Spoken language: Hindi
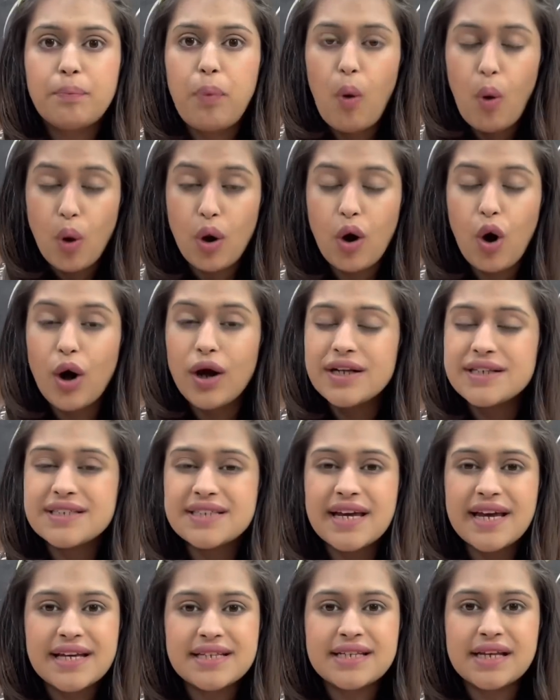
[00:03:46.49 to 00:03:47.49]
और इसके
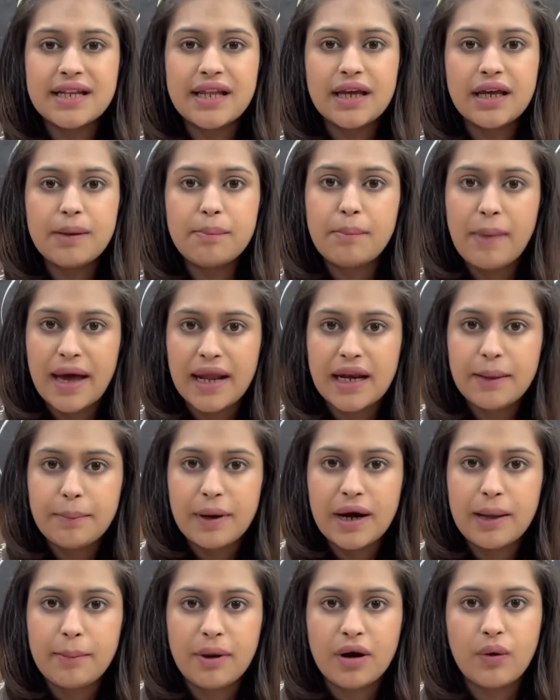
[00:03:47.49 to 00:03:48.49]
ऐसे नहीं कि मैंने
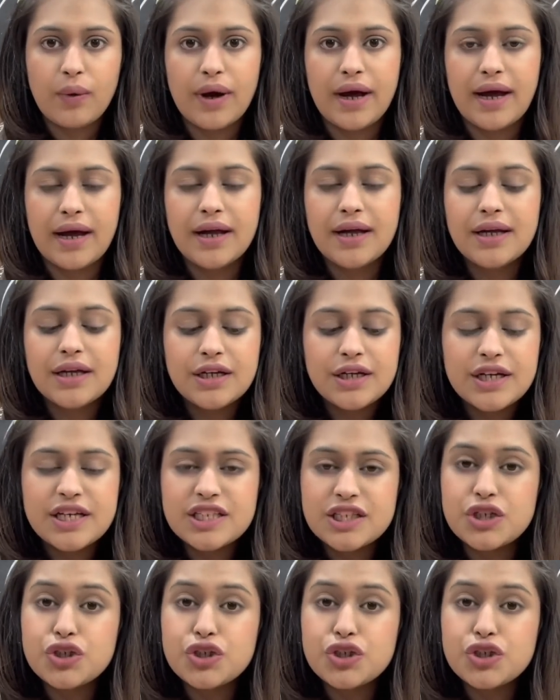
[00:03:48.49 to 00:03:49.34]
बड़ा मंगवाया है इसके